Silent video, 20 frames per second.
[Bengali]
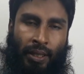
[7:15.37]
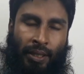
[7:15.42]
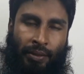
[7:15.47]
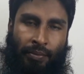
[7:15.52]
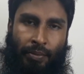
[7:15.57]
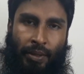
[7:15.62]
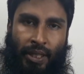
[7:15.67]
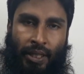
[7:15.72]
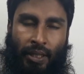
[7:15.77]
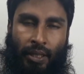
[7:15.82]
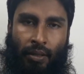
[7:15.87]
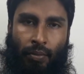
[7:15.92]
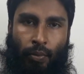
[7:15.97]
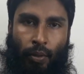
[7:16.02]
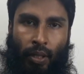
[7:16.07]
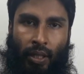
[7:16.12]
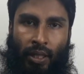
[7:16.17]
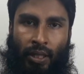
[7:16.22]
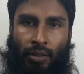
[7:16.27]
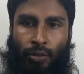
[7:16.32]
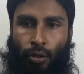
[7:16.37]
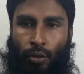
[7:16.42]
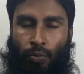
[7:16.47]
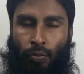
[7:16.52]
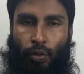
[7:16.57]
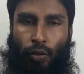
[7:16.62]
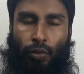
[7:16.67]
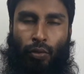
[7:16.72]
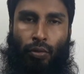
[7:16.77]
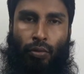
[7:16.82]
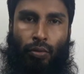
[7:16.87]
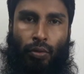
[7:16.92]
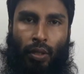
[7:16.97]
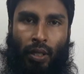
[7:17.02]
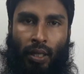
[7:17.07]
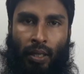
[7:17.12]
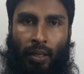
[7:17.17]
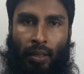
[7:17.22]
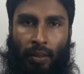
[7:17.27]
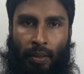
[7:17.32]
ইনব্রিডিং এর ফলে জন্মগ্রহণ
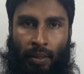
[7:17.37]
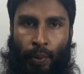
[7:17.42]
করা